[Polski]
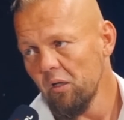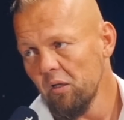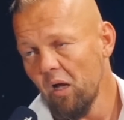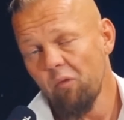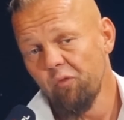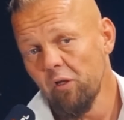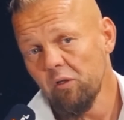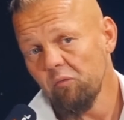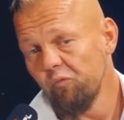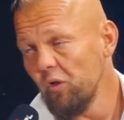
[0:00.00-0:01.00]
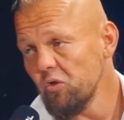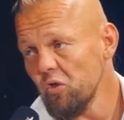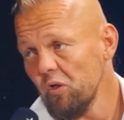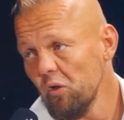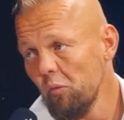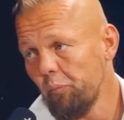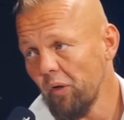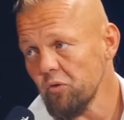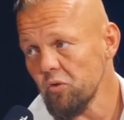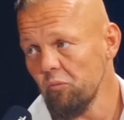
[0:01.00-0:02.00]
A wilk, wilk się na niego
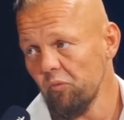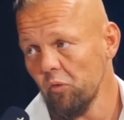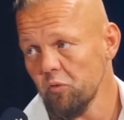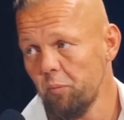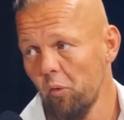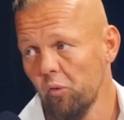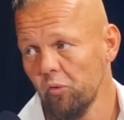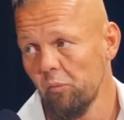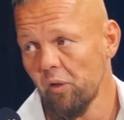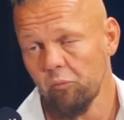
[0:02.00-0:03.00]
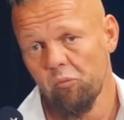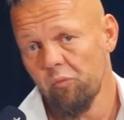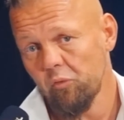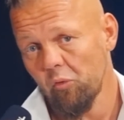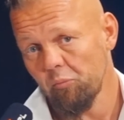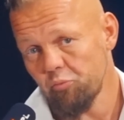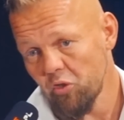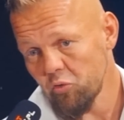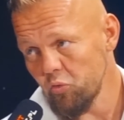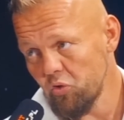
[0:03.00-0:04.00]
patrzy, mówi, no spoko, dobra, mówi to,
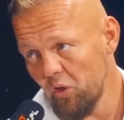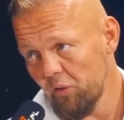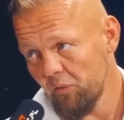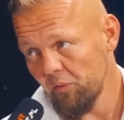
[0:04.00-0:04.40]
przesuń się,